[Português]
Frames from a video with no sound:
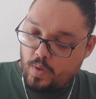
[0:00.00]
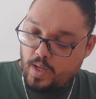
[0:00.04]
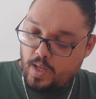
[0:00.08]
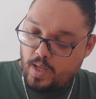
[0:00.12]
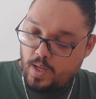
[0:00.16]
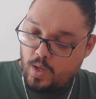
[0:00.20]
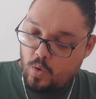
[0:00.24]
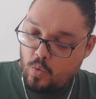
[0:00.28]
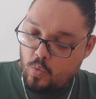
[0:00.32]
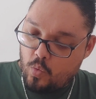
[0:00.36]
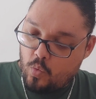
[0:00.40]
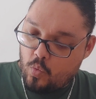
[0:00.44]

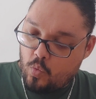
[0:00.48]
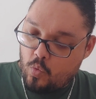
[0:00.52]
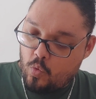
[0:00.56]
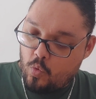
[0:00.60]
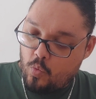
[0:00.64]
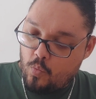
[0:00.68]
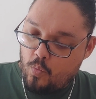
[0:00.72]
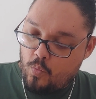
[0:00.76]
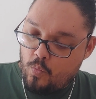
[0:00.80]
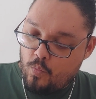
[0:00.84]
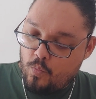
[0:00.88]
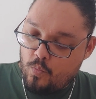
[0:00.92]
eu,
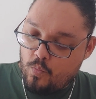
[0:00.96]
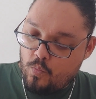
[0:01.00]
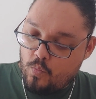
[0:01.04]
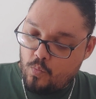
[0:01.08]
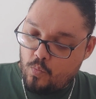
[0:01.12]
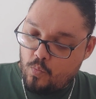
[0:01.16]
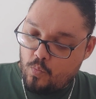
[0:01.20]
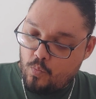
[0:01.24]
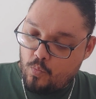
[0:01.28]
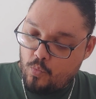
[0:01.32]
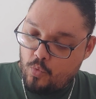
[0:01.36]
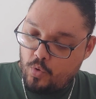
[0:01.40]
com
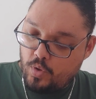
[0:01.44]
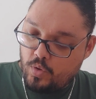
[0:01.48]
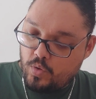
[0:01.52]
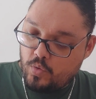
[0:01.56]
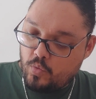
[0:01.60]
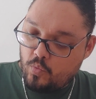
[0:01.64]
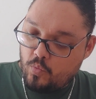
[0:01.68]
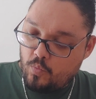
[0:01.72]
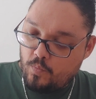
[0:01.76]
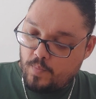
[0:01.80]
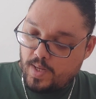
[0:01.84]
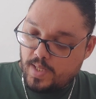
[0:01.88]

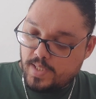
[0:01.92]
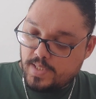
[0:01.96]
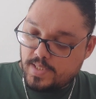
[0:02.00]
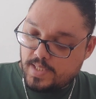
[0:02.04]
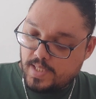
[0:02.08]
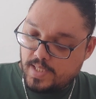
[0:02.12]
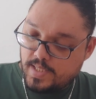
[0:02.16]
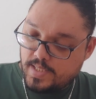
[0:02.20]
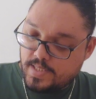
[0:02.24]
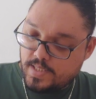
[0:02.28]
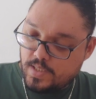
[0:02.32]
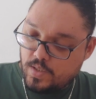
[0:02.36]
muito mais
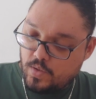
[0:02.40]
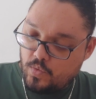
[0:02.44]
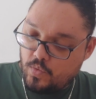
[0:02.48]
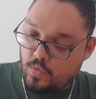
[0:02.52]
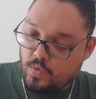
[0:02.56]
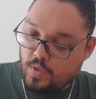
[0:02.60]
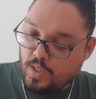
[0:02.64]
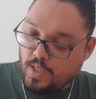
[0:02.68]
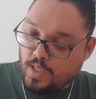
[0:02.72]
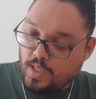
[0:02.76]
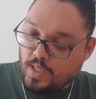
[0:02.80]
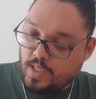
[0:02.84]

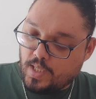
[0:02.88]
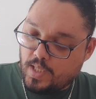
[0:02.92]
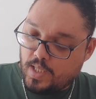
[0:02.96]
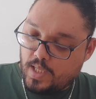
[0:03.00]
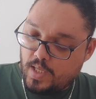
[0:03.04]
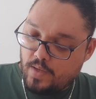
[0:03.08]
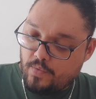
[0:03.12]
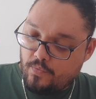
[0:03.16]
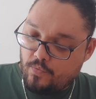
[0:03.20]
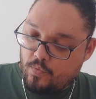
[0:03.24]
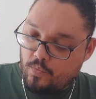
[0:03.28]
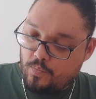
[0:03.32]
razão,
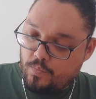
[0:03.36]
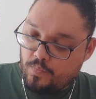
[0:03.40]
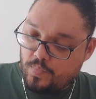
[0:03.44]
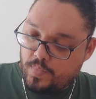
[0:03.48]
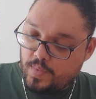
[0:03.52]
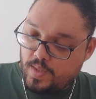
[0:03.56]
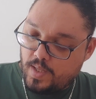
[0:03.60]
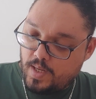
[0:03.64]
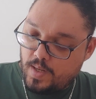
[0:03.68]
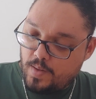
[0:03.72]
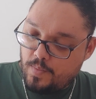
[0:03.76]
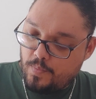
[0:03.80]
Devo
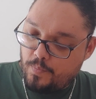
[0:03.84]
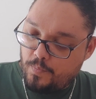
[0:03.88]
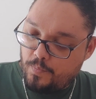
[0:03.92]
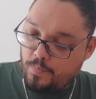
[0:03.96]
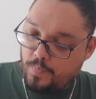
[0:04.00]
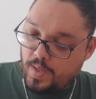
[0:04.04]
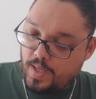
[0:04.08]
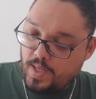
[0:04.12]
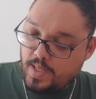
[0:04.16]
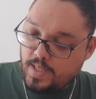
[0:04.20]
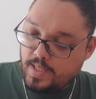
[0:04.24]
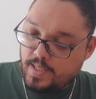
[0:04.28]
ter
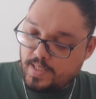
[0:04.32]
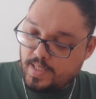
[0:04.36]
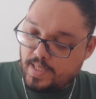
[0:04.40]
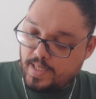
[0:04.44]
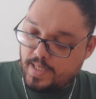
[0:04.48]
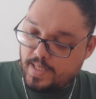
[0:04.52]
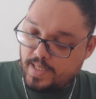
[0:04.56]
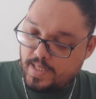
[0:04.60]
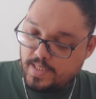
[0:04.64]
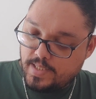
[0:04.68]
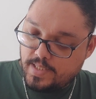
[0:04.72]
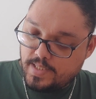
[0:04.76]
pena da
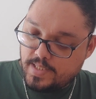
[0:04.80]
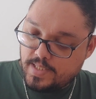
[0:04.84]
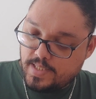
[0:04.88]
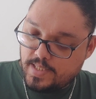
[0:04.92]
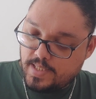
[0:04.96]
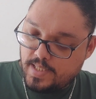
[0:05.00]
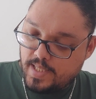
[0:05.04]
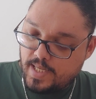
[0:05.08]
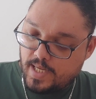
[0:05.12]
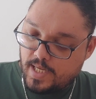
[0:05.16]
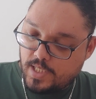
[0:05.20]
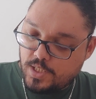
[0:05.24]
grande
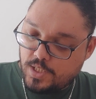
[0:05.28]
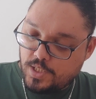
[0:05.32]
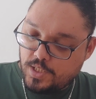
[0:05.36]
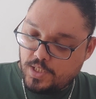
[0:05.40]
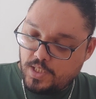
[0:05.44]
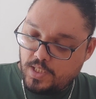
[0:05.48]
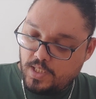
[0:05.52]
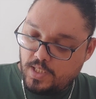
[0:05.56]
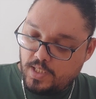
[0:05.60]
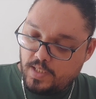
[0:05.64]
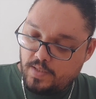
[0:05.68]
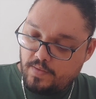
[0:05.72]
cidade
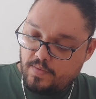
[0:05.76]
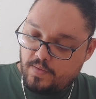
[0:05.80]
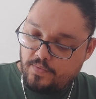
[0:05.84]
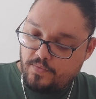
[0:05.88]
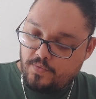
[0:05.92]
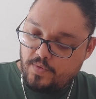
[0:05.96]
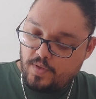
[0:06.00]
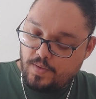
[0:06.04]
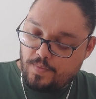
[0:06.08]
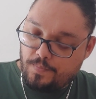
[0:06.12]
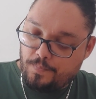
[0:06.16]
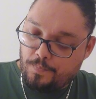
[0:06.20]
de
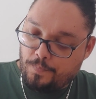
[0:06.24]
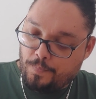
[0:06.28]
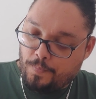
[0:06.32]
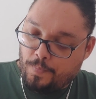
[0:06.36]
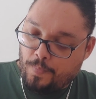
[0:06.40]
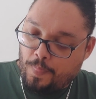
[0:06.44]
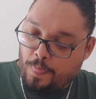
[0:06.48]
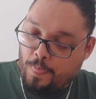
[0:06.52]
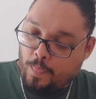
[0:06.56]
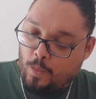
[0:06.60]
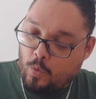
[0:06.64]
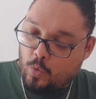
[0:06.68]
Nínive,
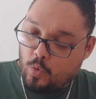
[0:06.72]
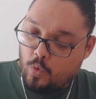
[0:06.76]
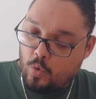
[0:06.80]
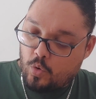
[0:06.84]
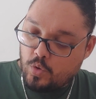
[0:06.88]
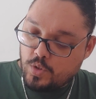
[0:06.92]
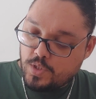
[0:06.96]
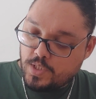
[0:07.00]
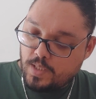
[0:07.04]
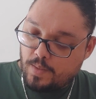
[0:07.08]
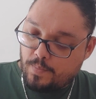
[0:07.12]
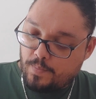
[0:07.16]

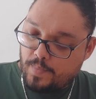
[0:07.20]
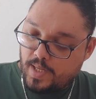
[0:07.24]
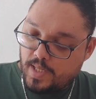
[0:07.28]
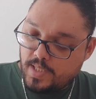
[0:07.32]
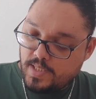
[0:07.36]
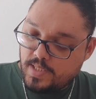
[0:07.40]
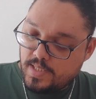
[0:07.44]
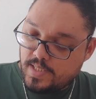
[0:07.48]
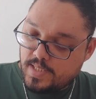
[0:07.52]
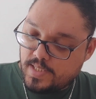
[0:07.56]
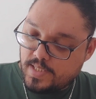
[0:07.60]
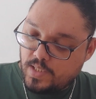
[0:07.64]
onde há
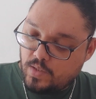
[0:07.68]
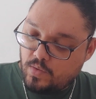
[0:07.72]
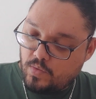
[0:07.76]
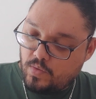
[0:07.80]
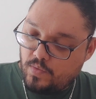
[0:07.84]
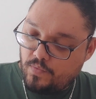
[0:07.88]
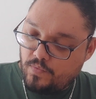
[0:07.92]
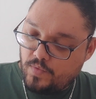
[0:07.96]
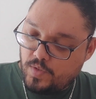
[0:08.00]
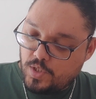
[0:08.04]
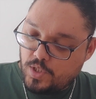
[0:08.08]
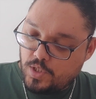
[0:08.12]
mais de
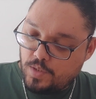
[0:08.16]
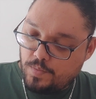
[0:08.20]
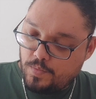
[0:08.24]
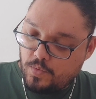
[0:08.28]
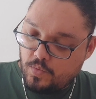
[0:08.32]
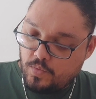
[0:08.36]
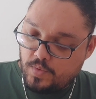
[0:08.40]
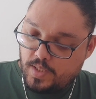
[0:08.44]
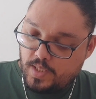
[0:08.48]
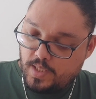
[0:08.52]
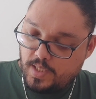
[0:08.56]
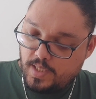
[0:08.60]
120
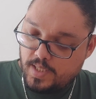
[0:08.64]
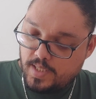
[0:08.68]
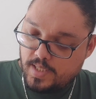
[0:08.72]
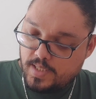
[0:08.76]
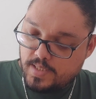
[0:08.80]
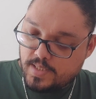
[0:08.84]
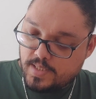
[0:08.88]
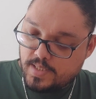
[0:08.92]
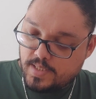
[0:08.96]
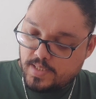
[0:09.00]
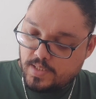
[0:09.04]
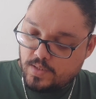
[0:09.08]
mil
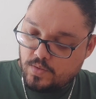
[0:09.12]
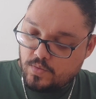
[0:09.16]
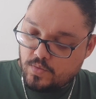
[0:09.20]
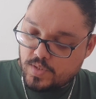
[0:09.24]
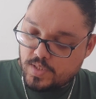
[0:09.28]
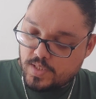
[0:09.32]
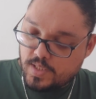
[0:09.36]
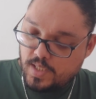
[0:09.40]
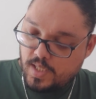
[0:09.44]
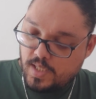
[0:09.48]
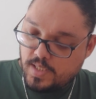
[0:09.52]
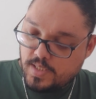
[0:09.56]
crianças
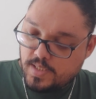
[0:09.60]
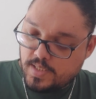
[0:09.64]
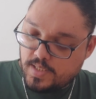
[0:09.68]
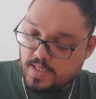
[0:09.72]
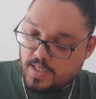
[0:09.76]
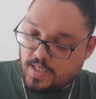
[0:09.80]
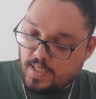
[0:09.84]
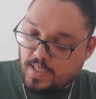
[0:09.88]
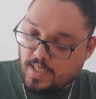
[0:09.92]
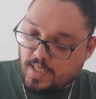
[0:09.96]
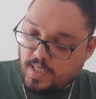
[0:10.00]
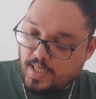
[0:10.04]
inocentes
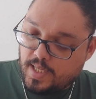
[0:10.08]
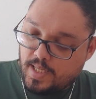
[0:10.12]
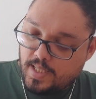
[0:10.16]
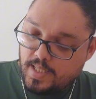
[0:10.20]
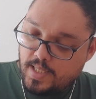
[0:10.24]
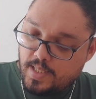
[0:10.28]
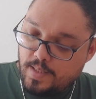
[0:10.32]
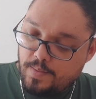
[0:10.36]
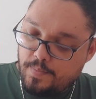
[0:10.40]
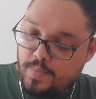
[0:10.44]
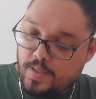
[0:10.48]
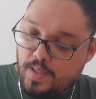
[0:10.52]
e
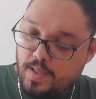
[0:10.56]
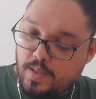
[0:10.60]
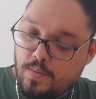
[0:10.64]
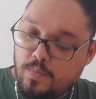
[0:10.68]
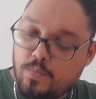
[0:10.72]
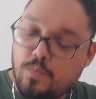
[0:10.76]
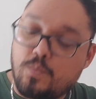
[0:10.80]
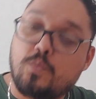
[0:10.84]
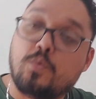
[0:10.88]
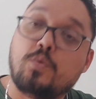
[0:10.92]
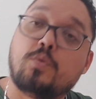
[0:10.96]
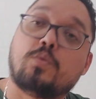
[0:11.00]
também
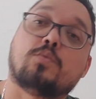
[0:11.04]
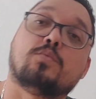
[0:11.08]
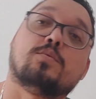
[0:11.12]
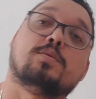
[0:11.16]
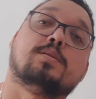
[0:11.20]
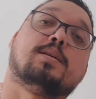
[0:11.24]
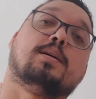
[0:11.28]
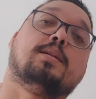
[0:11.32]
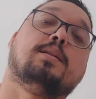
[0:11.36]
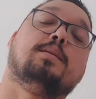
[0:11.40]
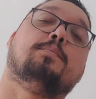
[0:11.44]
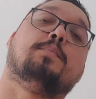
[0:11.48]

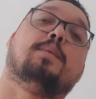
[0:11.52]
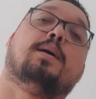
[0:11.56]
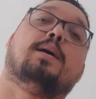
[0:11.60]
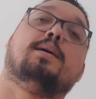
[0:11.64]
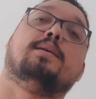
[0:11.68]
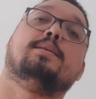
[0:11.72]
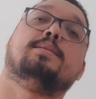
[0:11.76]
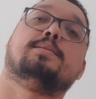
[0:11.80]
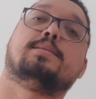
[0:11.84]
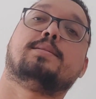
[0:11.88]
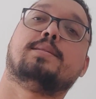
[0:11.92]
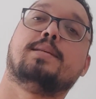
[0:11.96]
muitos
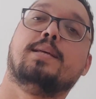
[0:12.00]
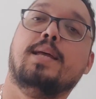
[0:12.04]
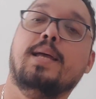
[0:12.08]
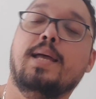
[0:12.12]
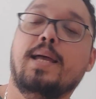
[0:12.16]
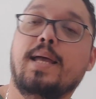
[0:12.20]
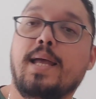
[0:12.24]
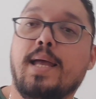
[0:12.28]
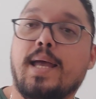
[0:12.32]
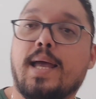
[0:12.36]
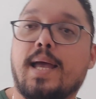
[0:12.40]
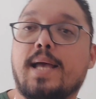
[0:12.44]
animais.
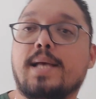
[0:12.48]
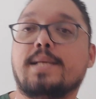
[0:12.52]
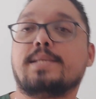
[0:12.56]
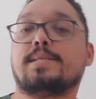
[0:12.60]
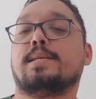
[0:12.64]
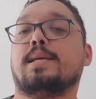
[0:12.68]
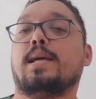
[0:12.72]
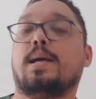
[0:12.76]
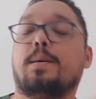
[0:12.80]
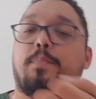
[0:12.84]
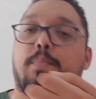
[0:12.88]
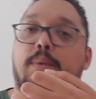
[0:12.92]

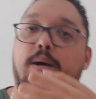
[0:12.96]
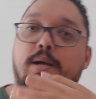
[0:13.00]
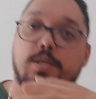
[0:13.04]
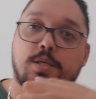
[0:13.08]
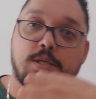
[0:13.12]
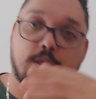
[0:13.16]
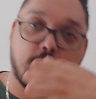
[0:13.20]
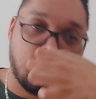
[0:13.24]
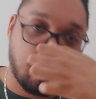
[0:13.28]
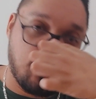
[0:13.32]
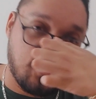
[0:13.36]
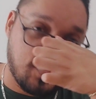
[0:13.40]
Essa é a
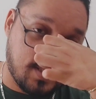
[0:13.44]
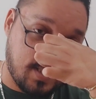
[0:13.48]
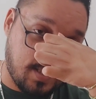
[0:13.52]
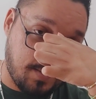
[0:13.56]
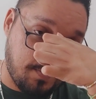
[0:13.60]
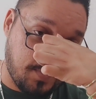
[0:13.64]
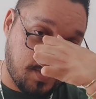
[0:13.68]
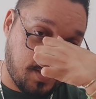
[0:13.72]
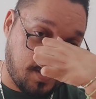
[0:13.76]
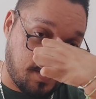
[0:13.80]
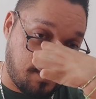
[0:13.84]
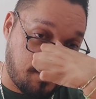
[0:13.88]
parte que eu não
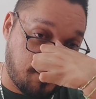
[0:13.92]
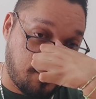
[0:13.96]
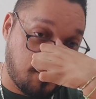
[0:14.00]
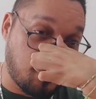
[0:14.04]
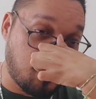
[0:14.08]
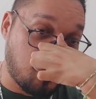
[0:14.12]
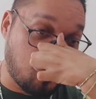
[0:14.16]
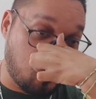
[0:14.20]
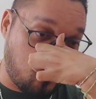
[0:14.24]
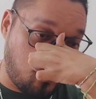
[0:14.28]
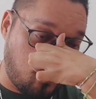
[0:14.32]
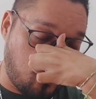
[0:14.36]
sabia,
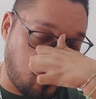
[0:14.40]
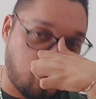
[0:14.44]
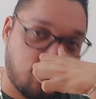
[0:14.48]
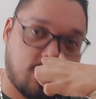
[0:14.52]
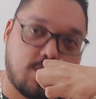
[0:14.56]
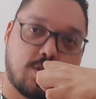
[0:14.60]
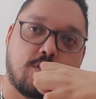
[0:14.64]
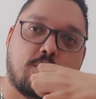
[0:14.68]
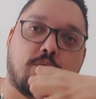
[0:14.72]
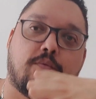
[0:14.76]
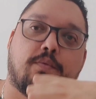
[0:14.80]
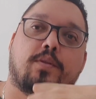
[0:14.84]
nunca
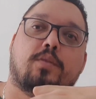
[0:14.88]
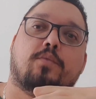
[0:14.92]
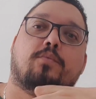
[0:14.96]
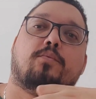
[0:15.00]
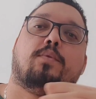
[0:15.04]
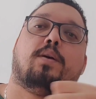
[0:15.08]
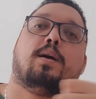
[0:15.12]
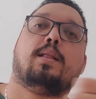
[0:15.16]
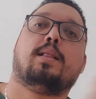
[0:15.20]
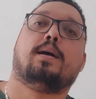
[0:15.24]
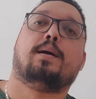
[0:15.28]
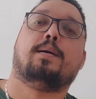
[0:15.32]
tinha ouvido
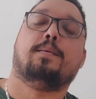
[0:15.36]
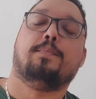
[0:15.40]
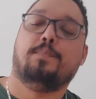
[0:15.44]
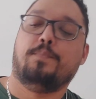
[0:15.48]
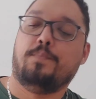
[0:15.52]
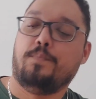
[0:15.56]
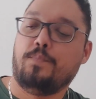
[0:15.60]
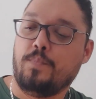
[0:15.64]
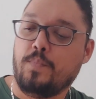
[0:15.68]
falar,